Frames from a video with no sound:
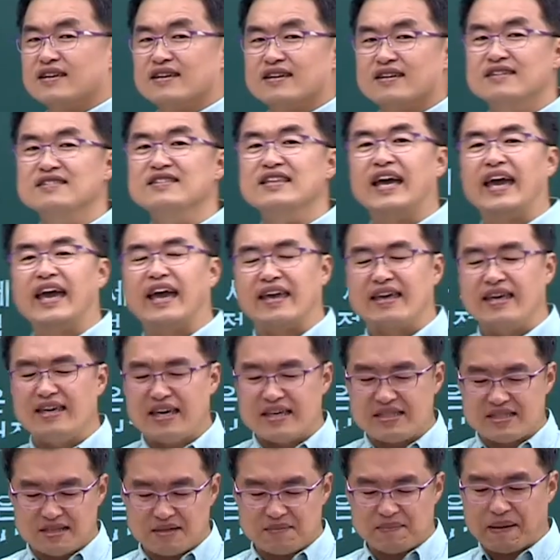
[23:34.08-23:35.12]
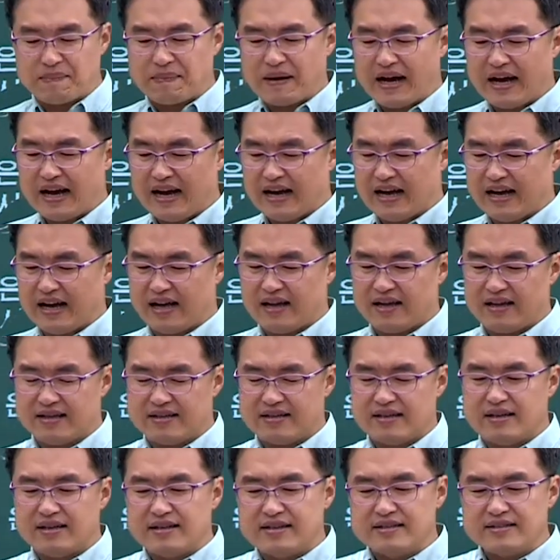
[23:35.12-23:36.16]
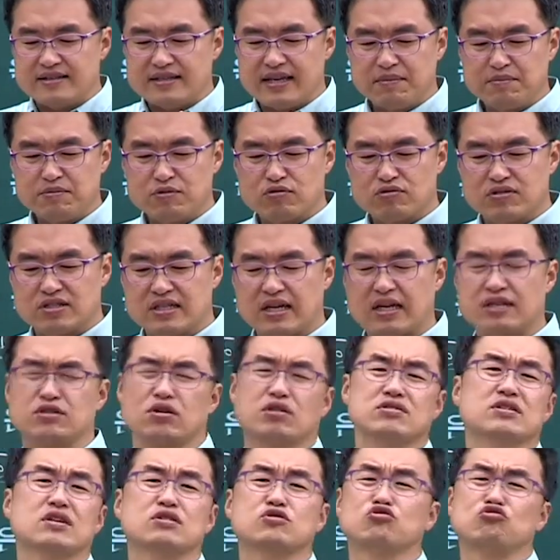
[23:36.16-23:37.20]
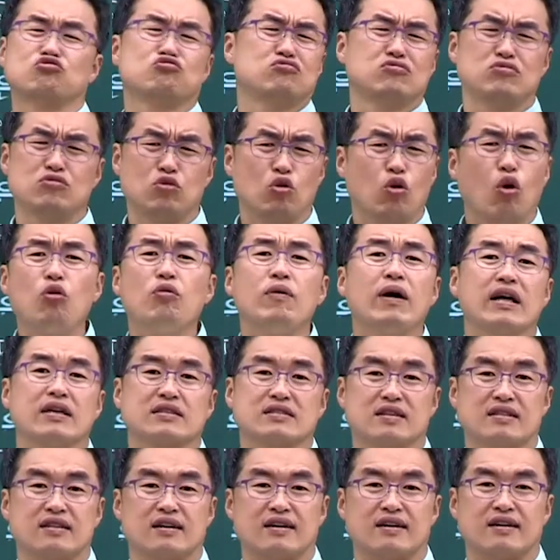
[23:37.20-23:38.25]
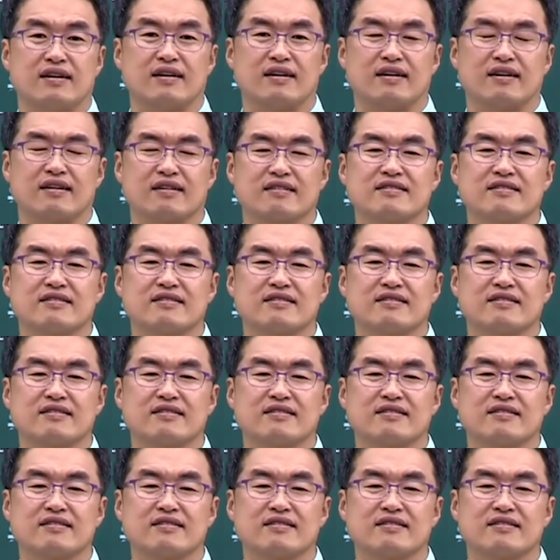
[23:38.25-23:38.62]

근데 이게 지금 봐봐. 삼국시대 전쟁 너무 많았잖아.